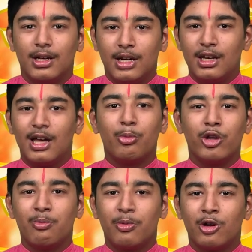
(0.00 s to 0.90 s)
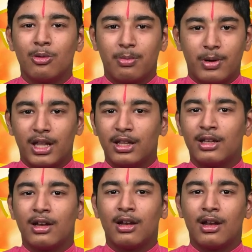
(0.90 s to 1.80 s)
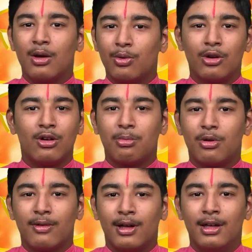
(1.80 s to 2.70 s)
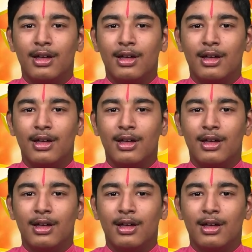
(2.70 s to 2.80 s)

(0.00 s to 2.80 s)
நீ தான் முடிவு பண்ணும் பணத்தை தண்டனா உயிரோட போவ